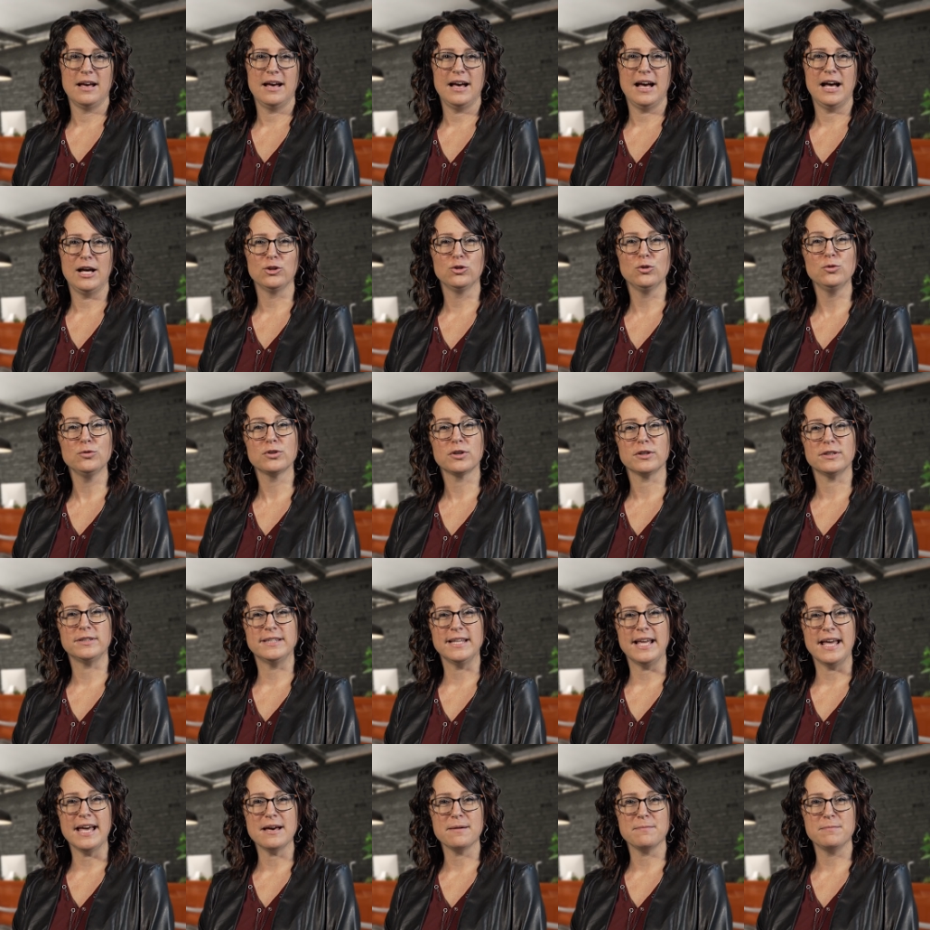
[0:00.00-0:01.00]
En d'autres
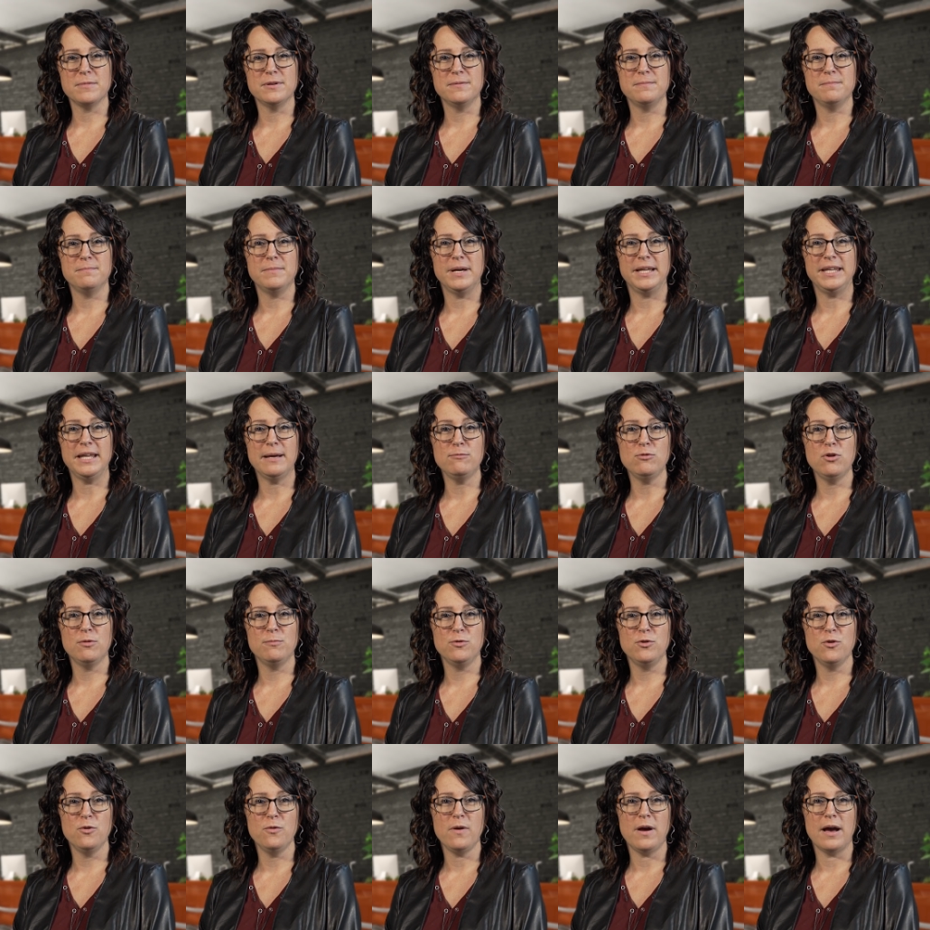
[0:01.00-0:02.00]
termes, Madame
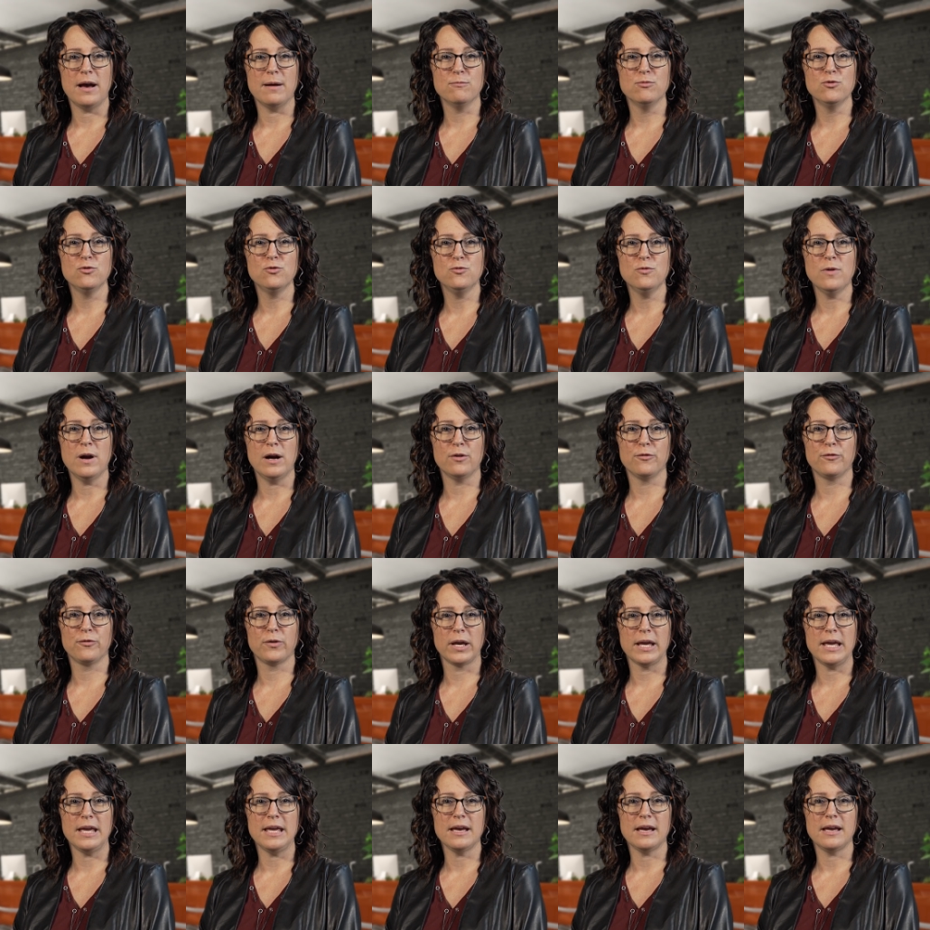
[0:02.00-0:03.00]
Lemieux a beaucoup à
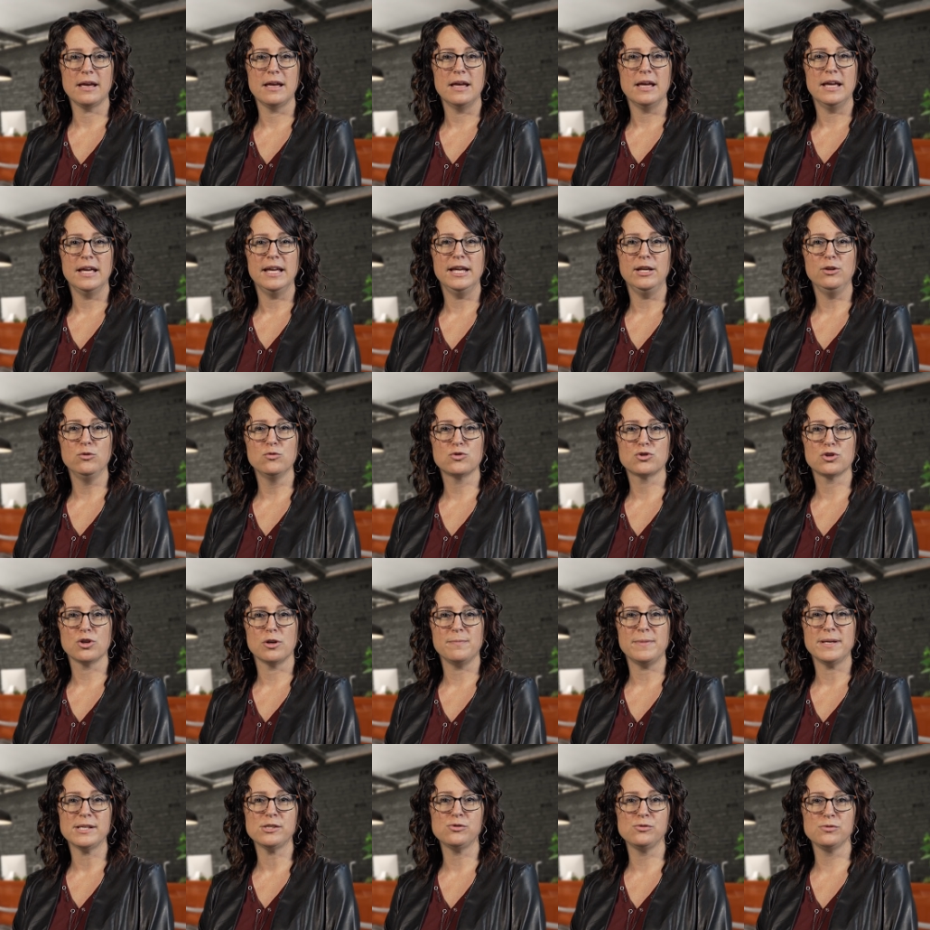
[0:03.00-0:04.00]
offrir et nous
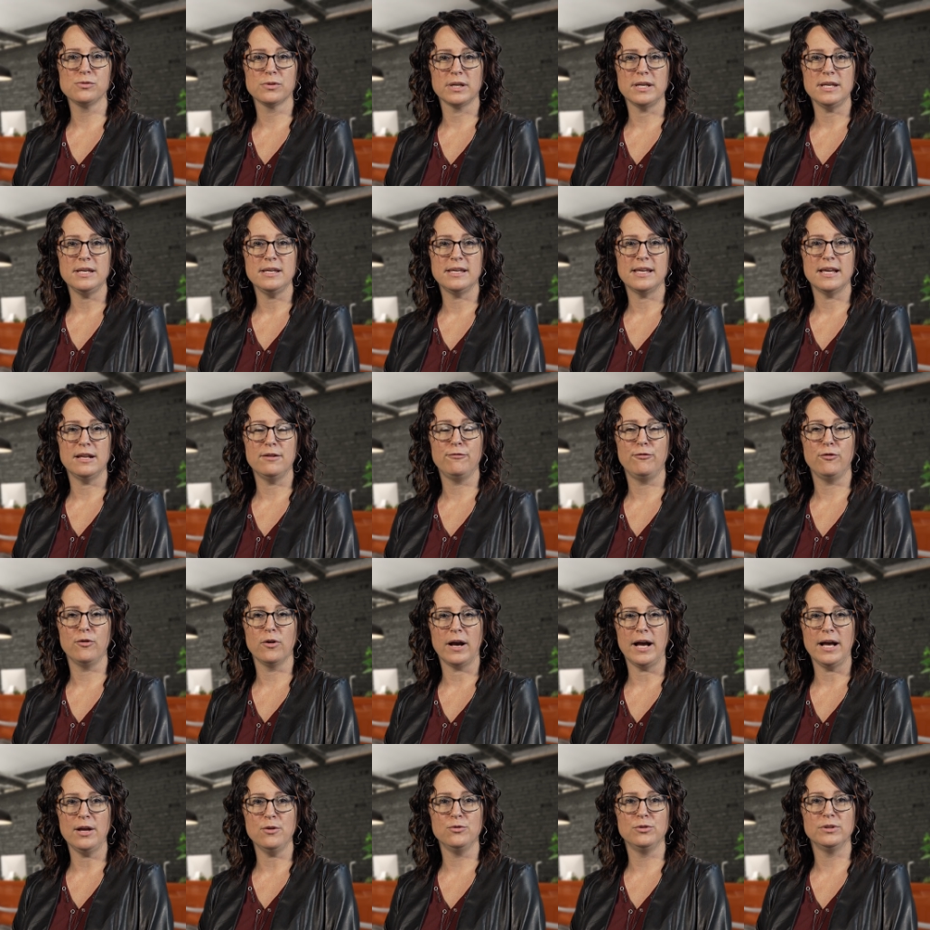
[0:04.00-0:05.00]
sommes assurés qu'elle
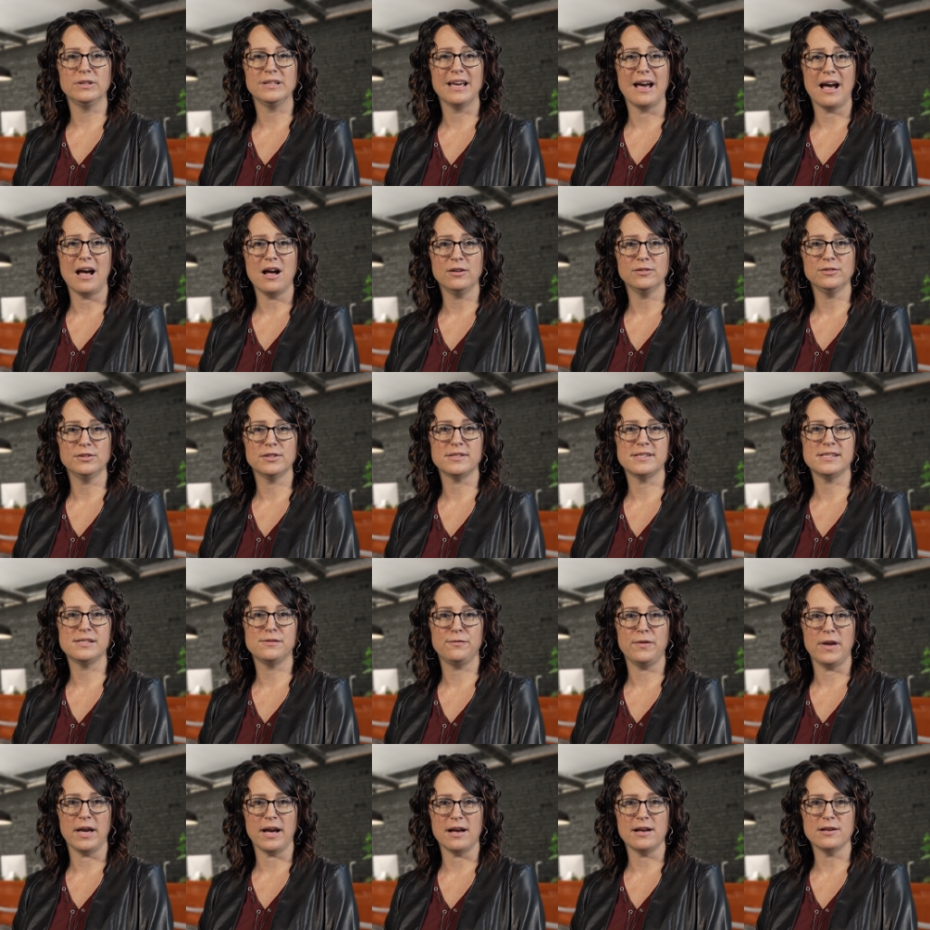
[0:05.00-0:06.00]
fera une grande
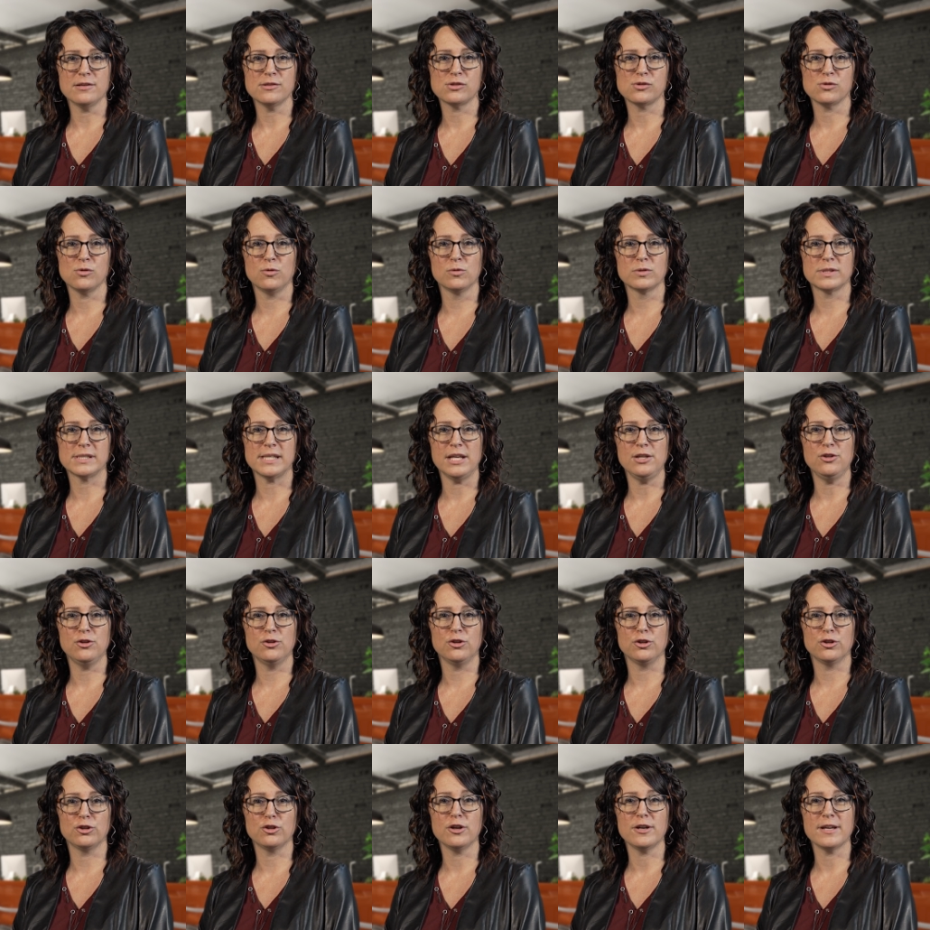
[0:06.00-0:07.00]
différence au sein de
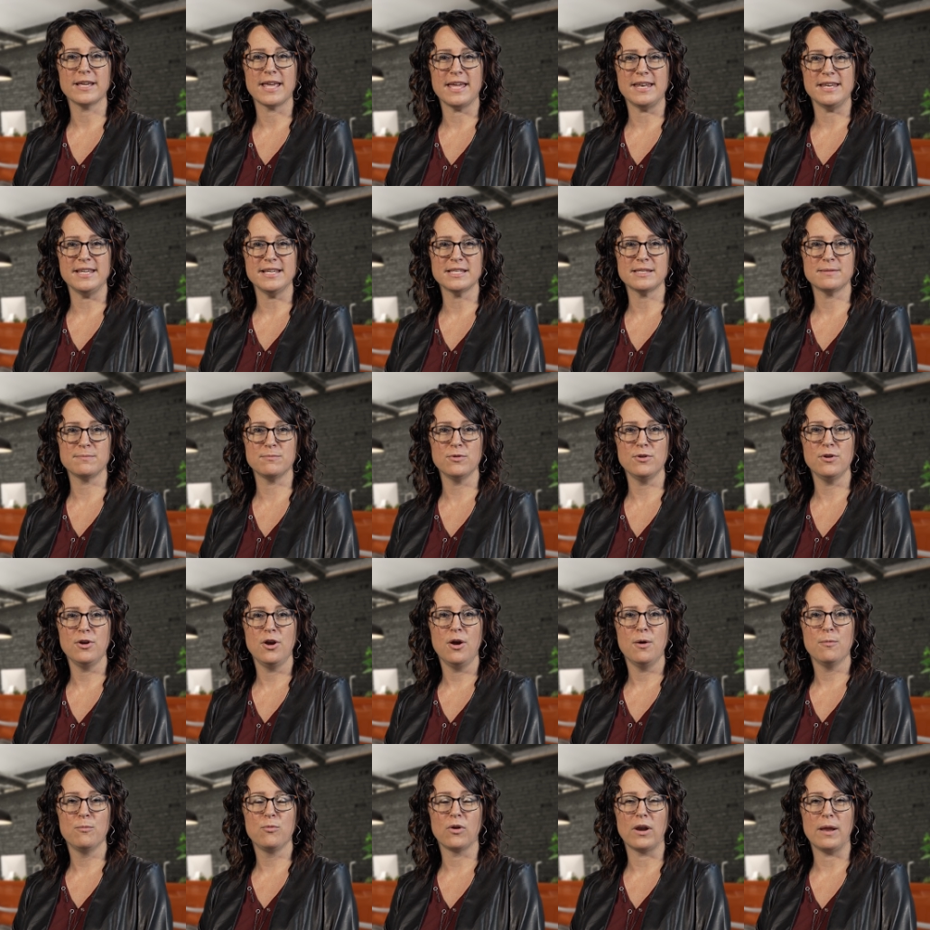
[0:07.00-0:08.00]
notre organisme
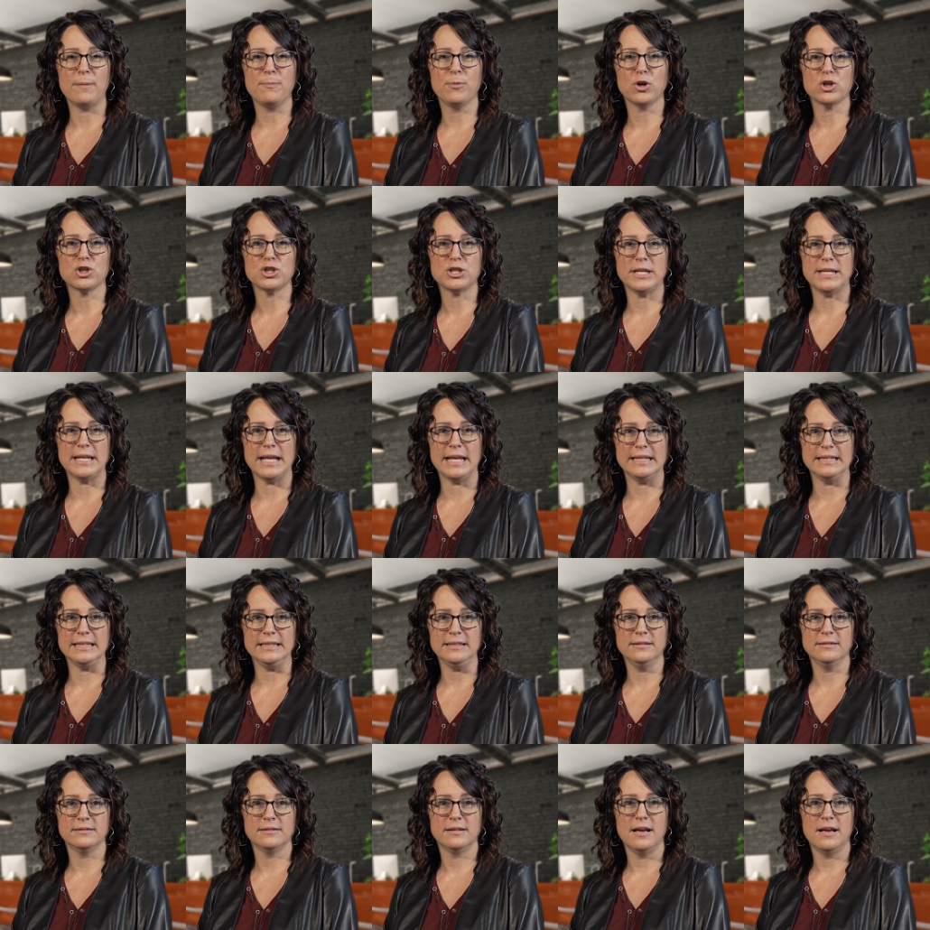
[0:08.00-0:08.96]
pour la prochaine année.